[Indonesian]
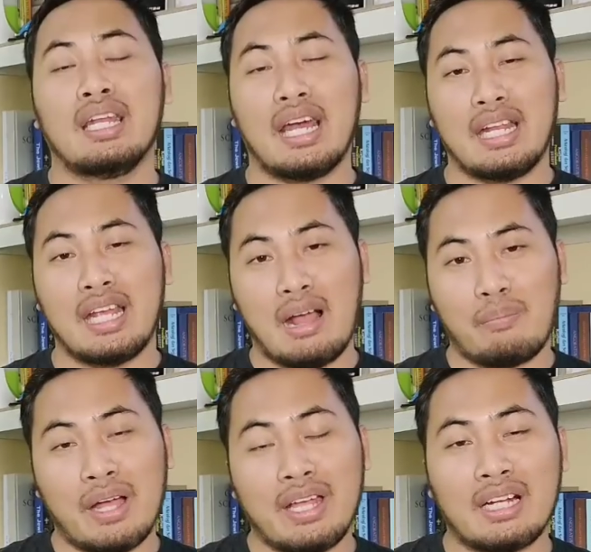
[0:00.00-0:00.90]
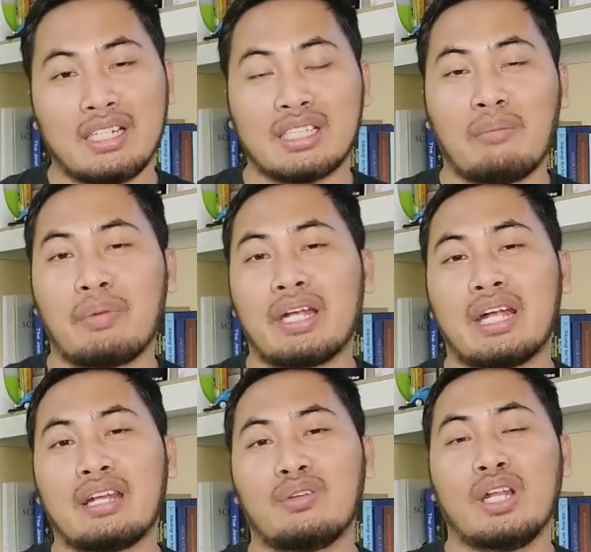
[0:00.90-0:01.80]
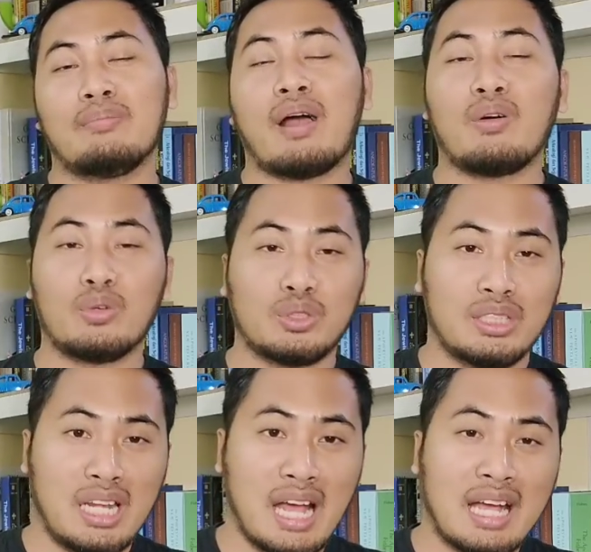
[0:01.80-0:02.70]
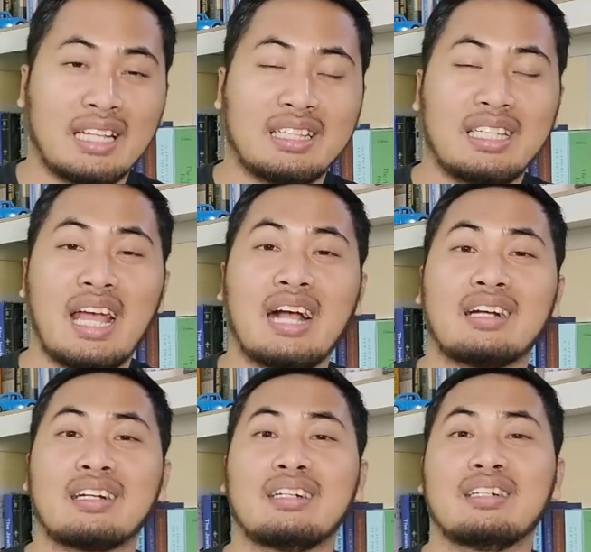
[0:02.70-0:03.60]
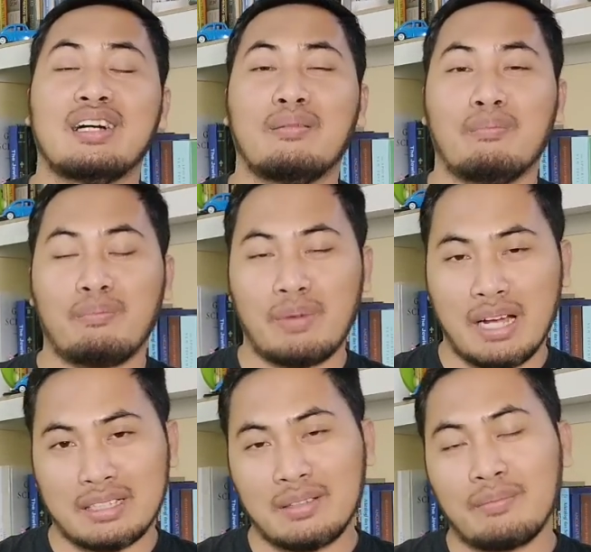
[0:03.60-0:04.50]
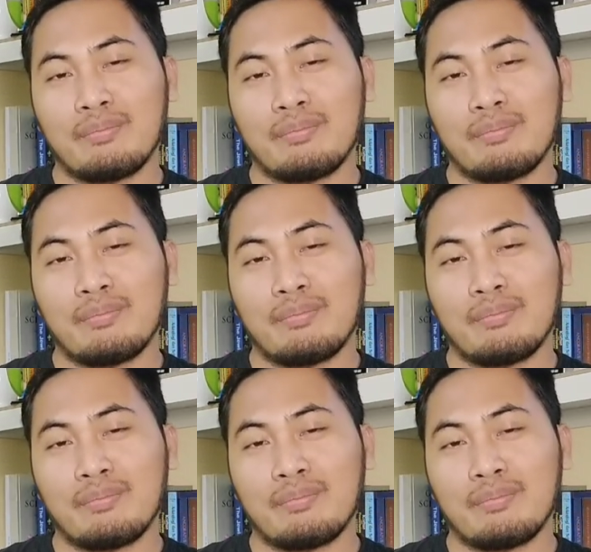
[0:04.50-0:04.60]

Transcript: dari apa yang disampaikan oleh Paulus di ayat yang keempat.